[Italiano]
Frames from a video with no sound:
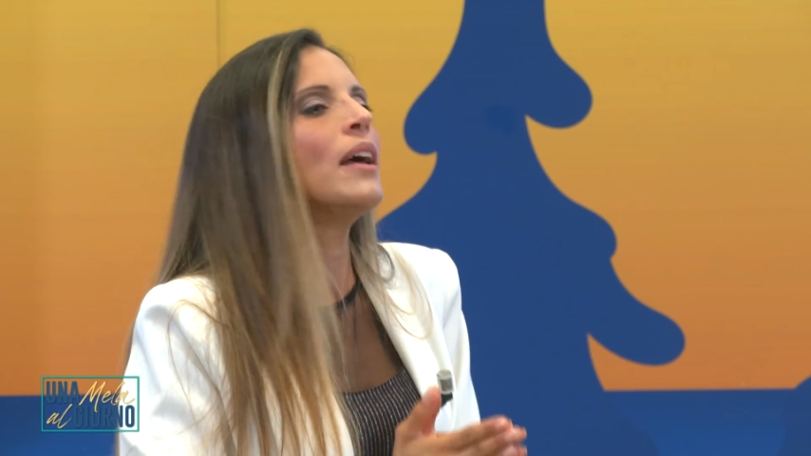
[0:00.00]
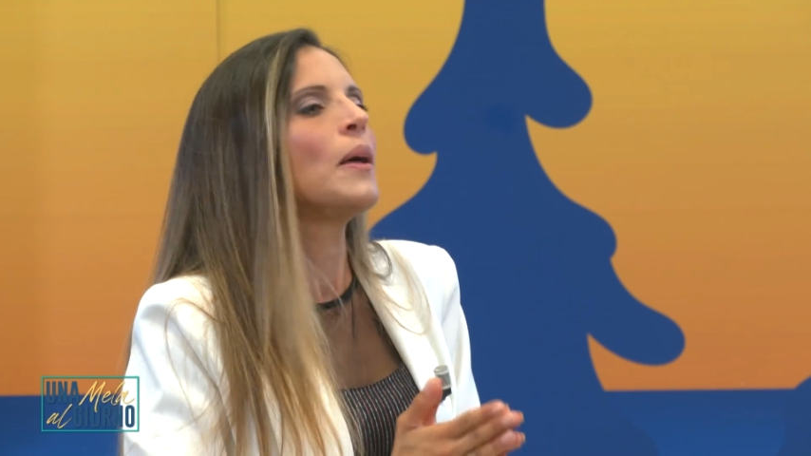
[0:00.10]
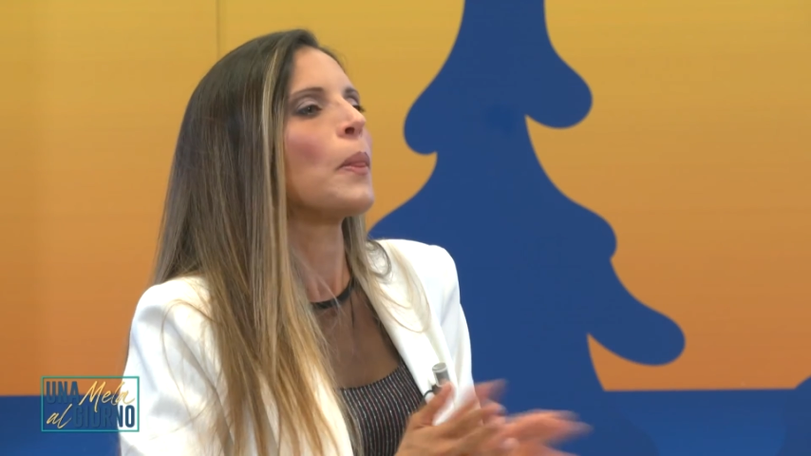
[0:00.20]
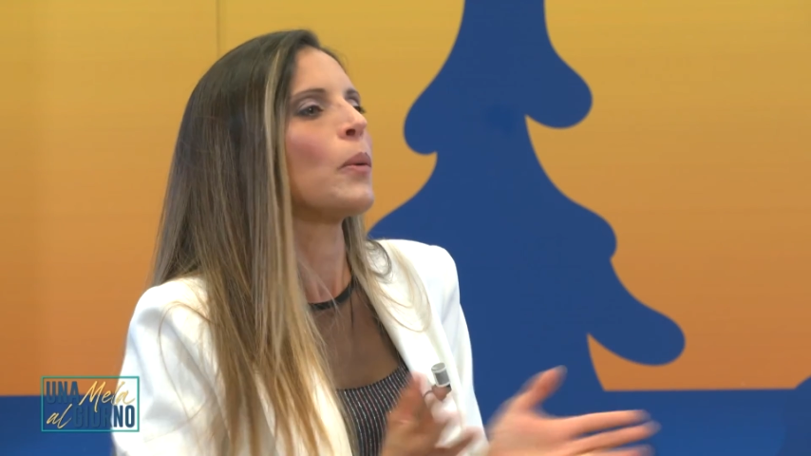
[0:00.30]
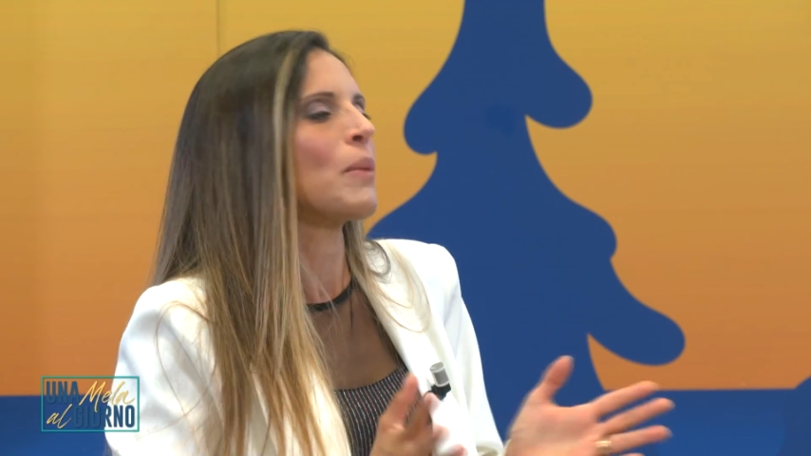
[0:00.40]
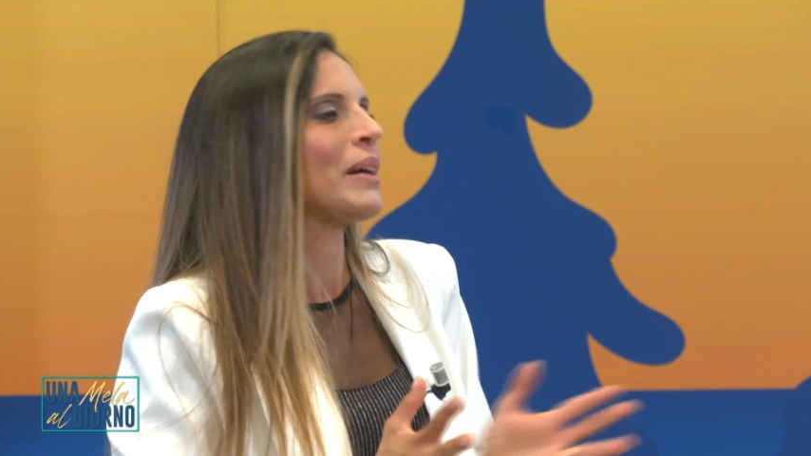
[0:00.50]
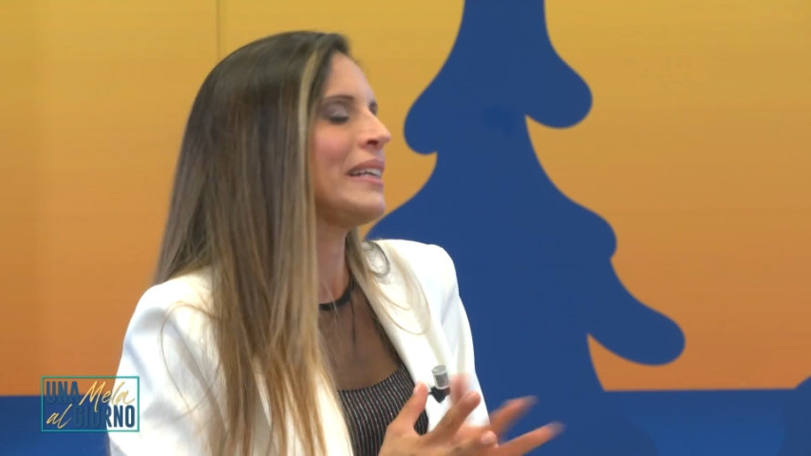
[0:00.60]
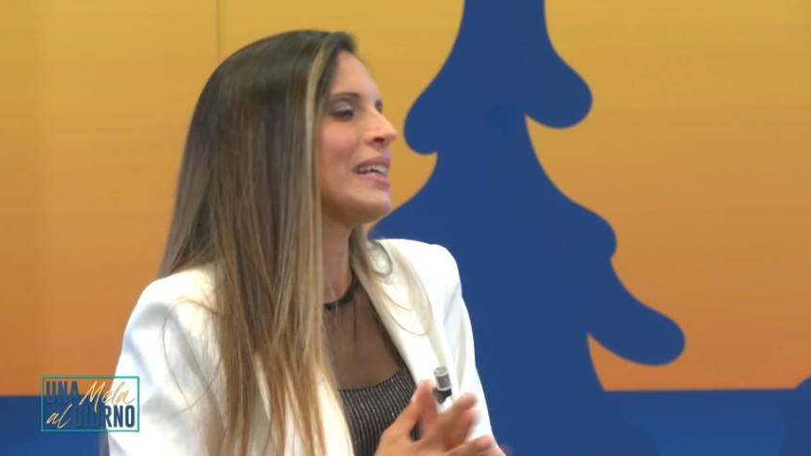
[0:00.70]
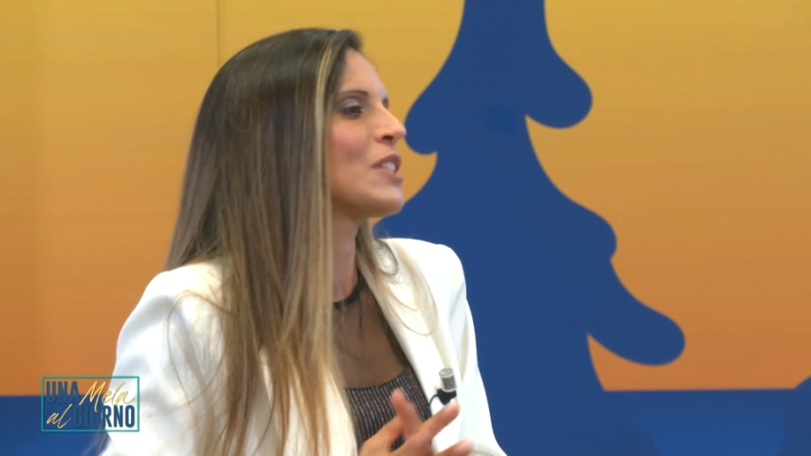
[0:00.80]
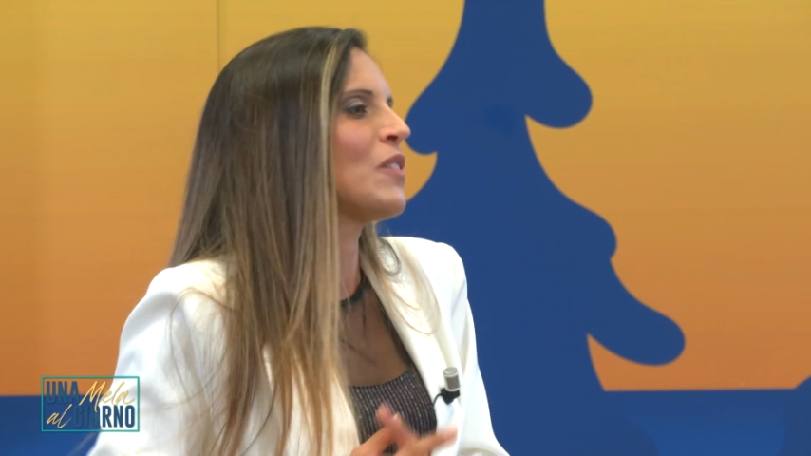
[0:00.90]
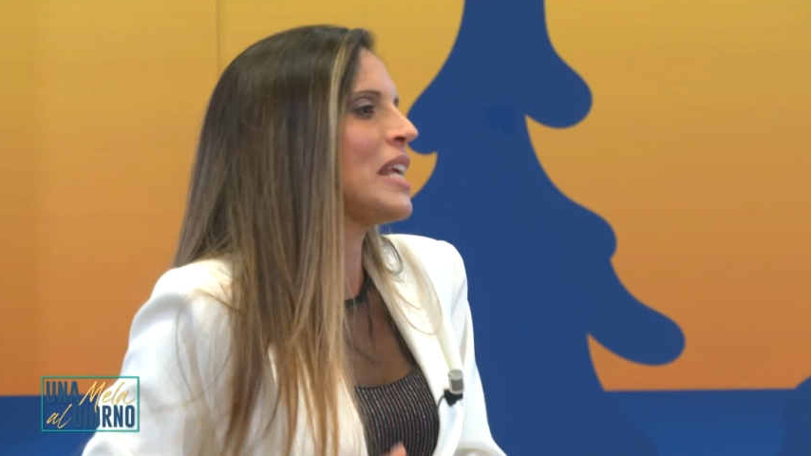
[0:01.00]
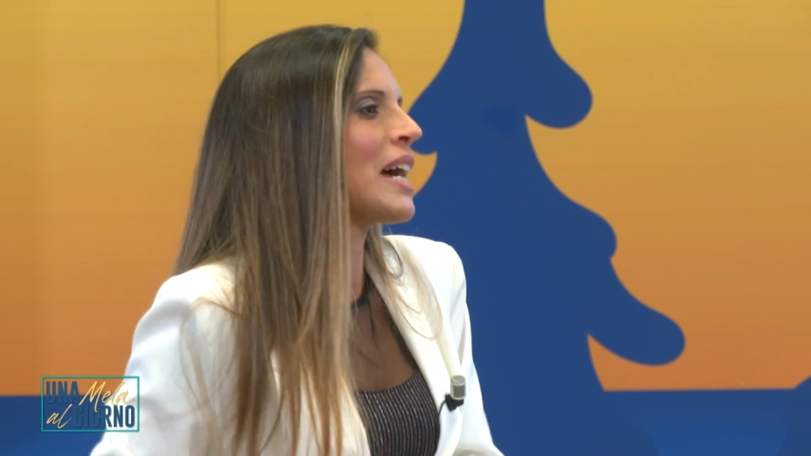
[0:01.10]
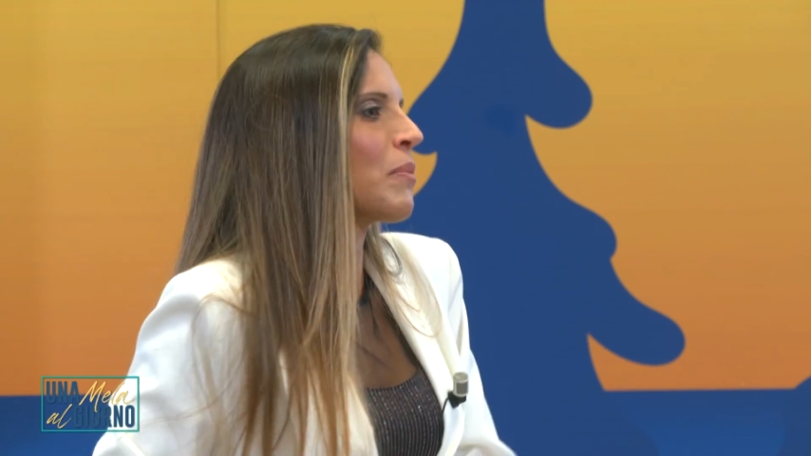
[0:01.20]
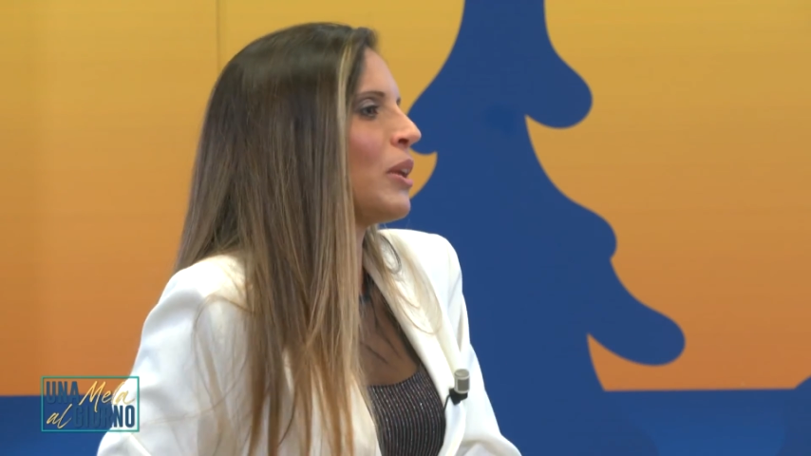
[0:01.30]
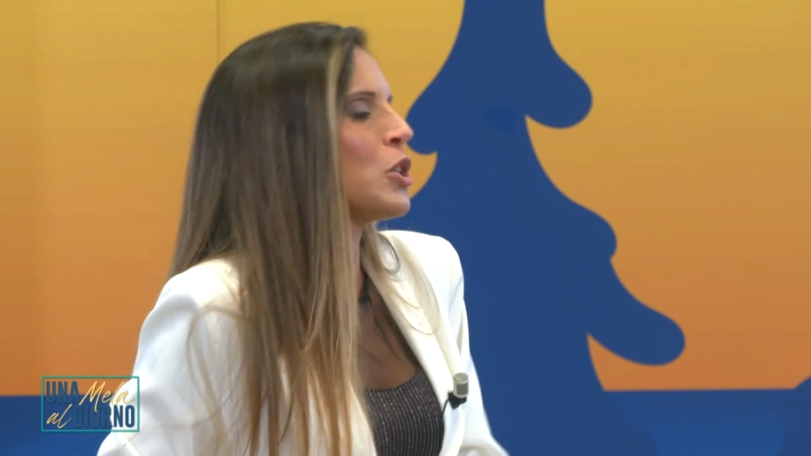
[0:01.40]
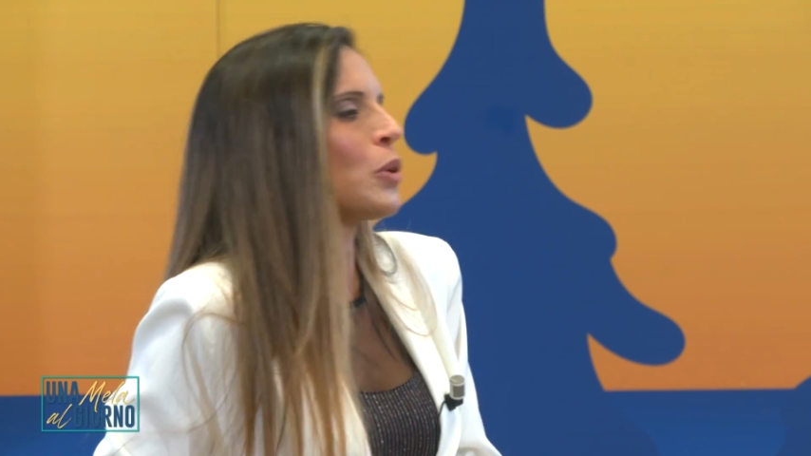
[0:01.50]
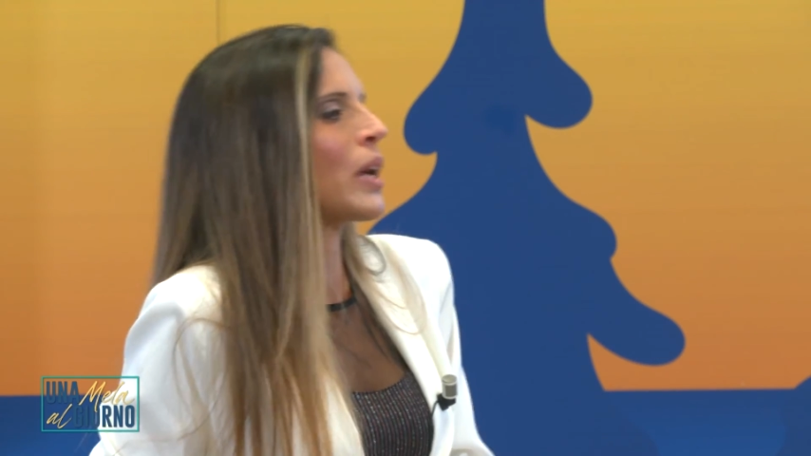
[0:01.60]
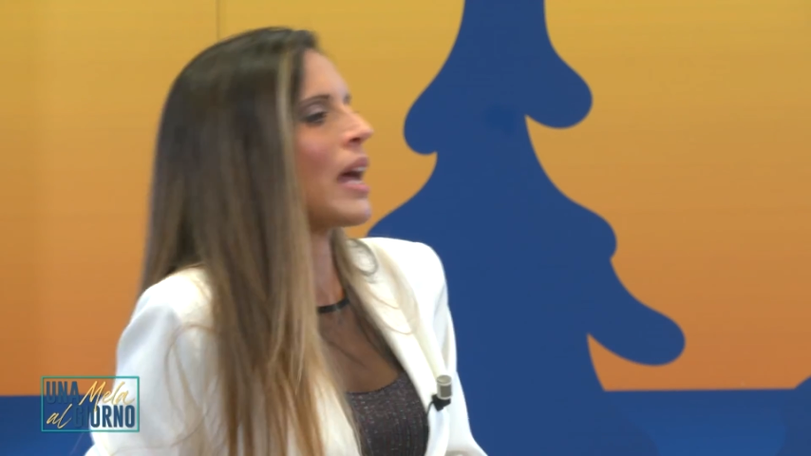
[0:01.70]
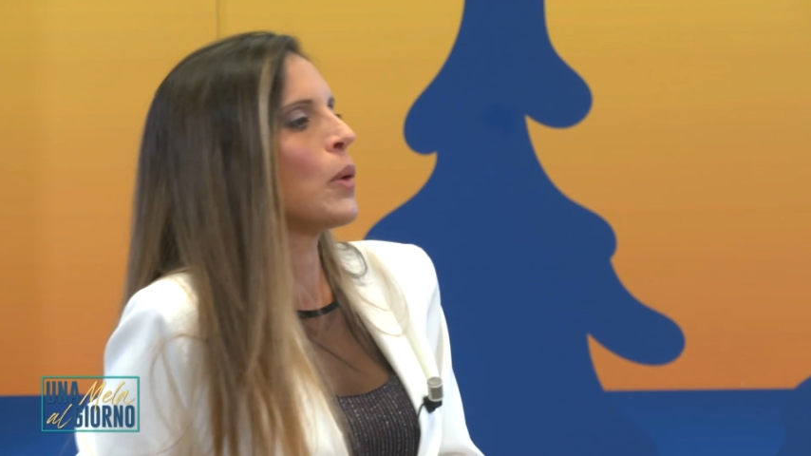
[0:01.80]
una mattina svegliarmi e dire ok,